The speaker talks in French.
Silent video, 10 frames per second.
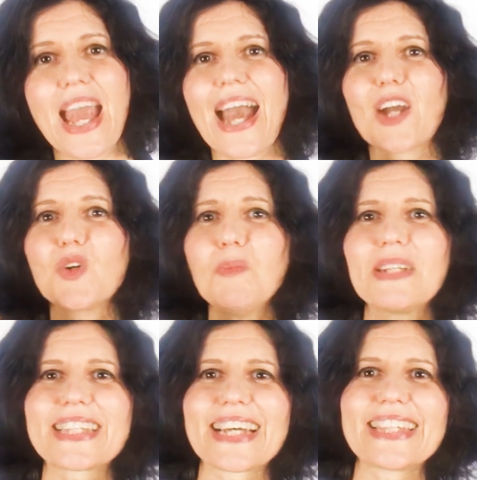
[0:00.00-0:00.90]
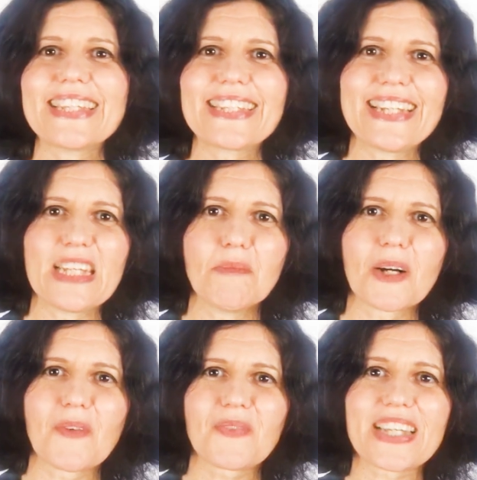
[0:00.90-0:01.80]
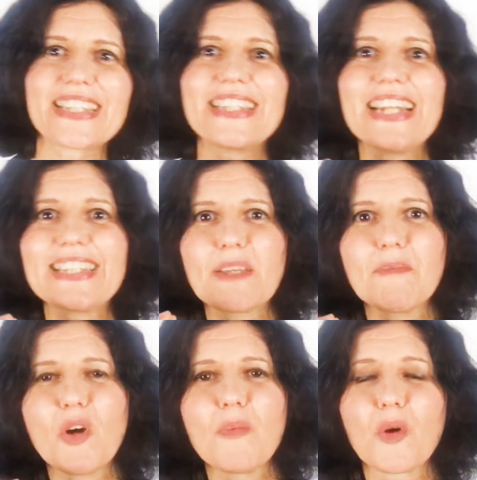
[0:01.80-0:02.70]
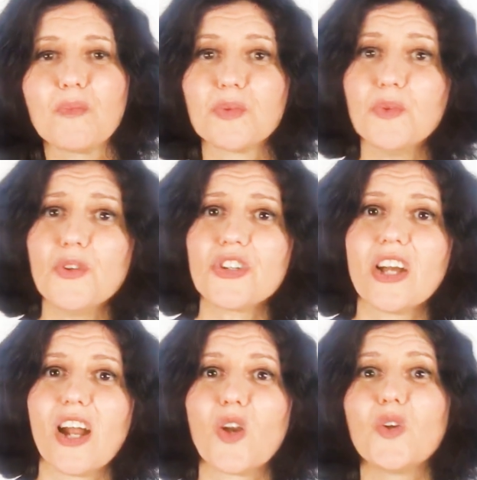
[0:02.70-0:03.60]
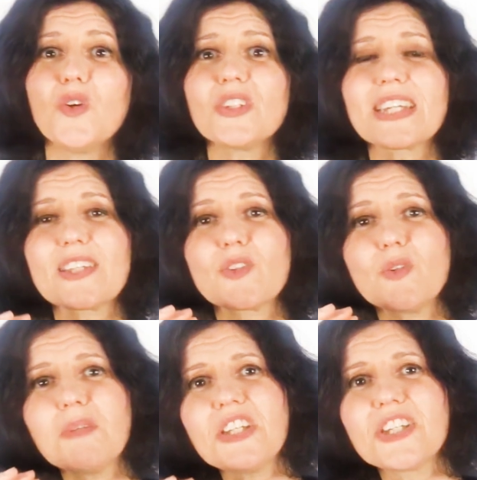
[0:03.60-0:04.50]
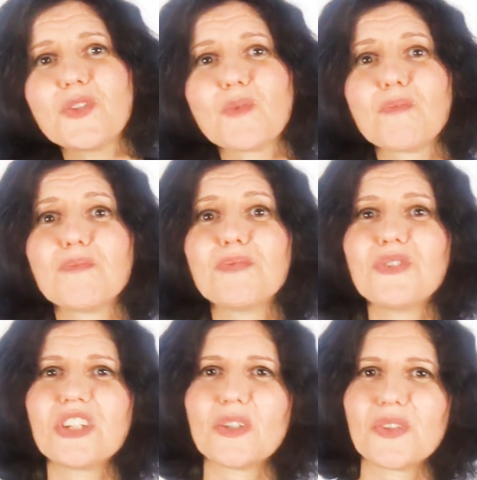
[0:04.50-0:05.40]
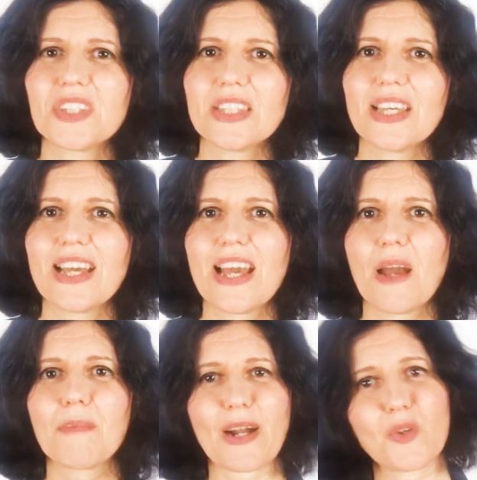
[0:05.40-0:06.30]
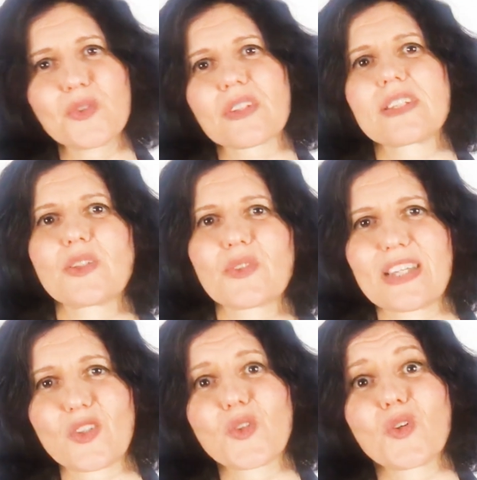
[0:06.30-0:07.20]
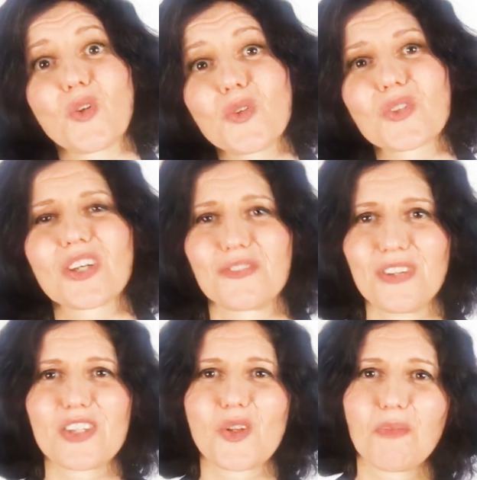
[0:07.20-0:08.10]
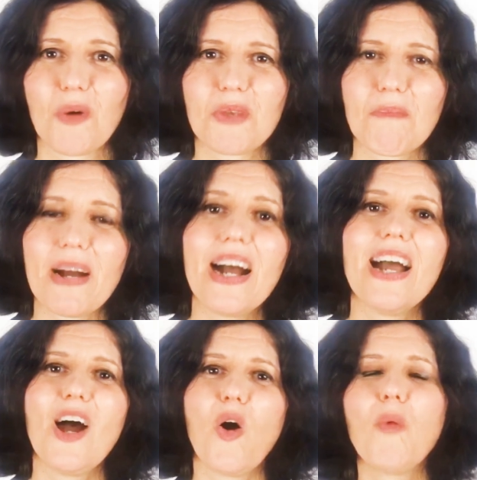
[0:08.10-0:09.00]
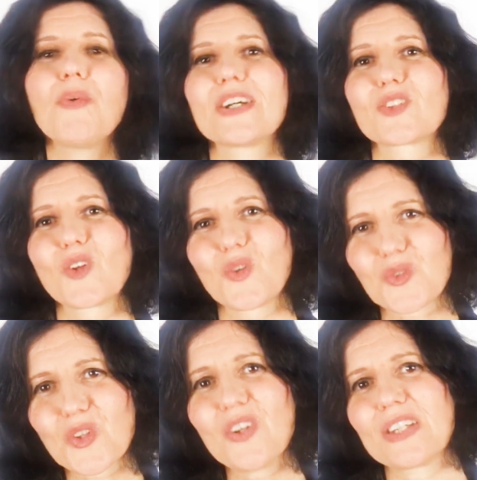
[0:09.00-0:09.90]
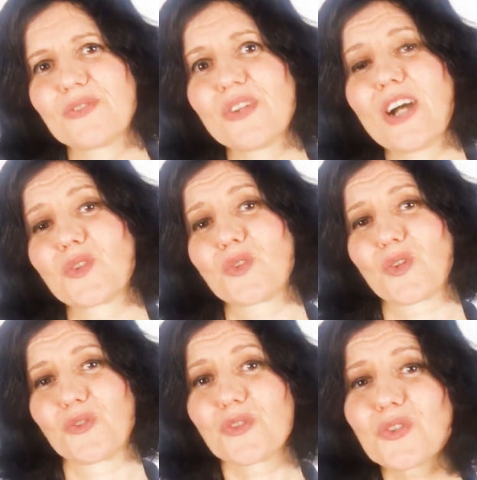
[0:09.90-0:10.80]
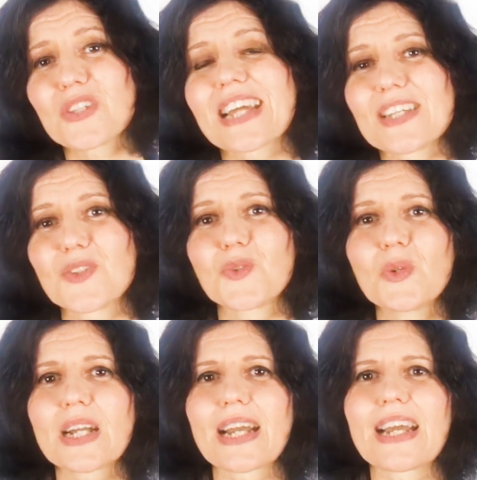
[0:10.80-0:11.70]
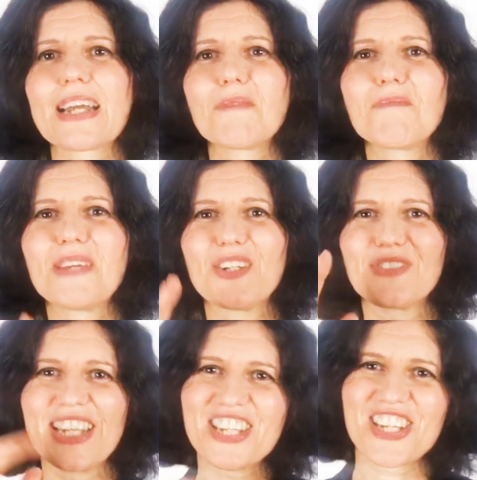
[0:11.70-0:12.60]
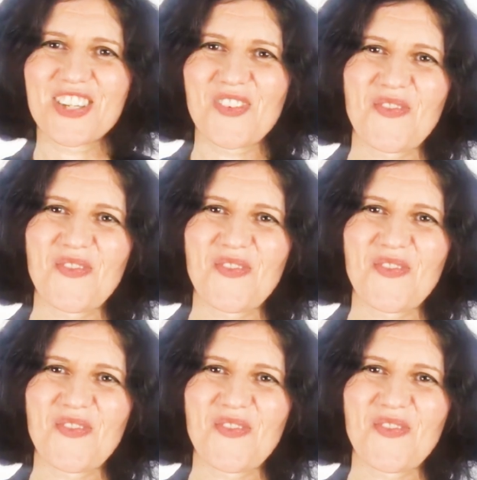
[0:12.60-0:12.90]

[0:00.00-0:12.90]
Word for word: Un couple est un équilibre et si l'un des membres bouge, l'autre est obligé de bouger aussi. Par contre, si on attend que l'autre fasse le premier pas, on peut attendre longtemps et voir notre frustration grimper en flèche.